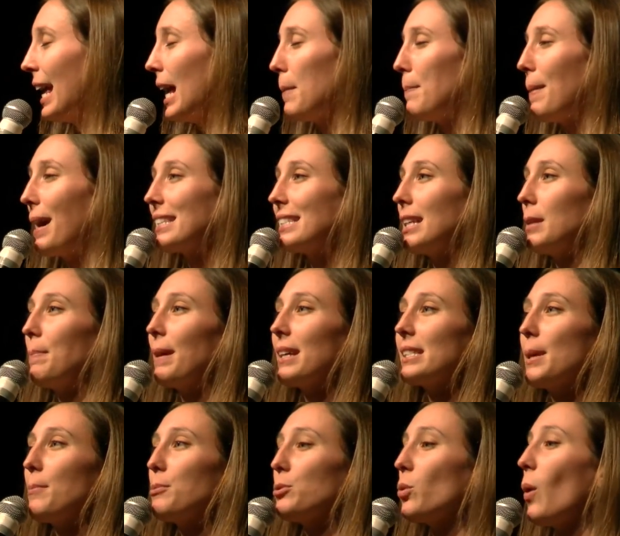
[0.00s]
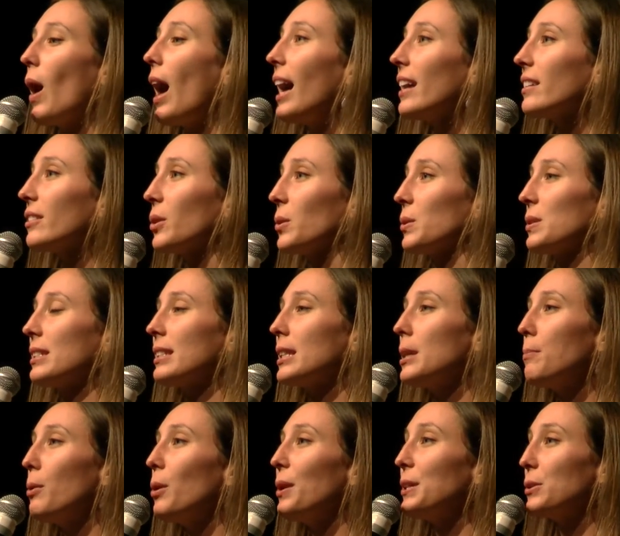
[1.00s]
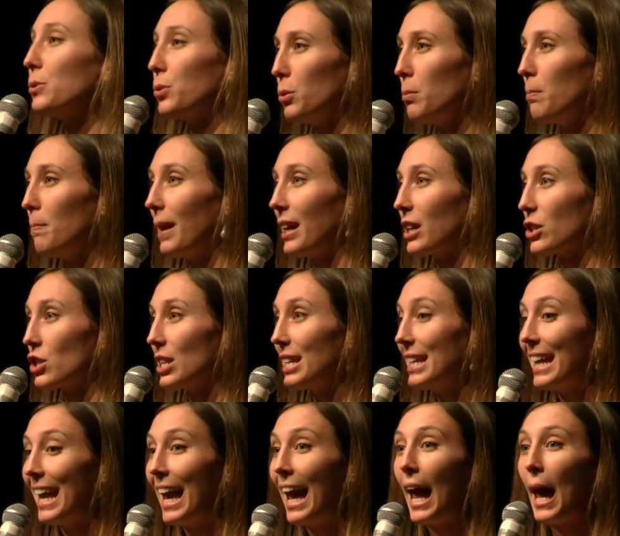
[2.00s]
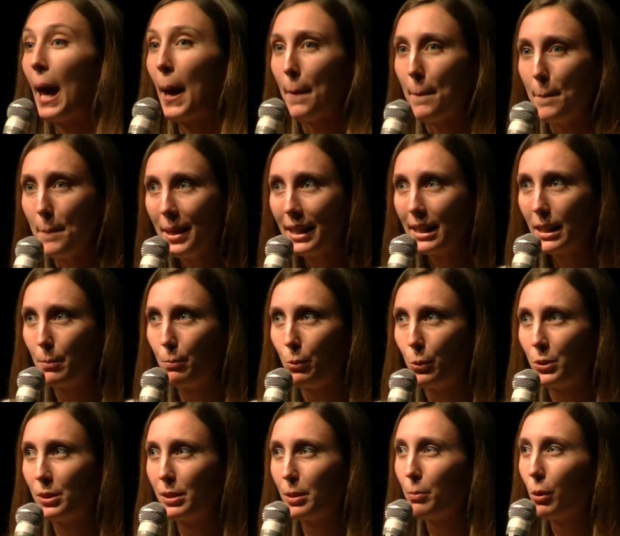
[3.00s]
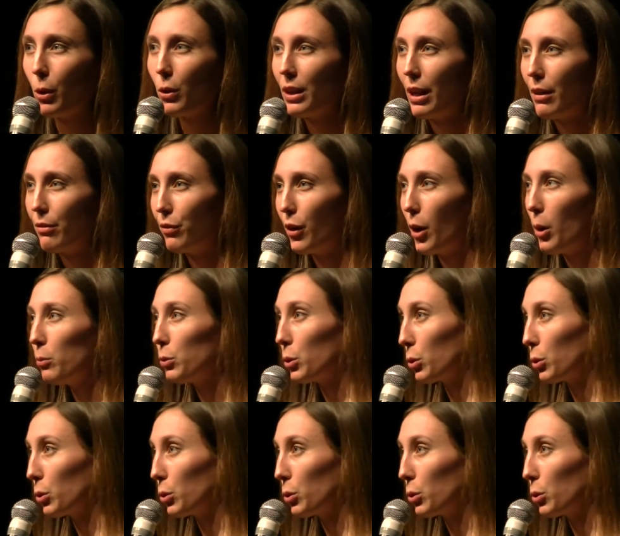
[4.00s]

et par cette perception intense qui peut les submerger, mais qui peut aussi prendre la forme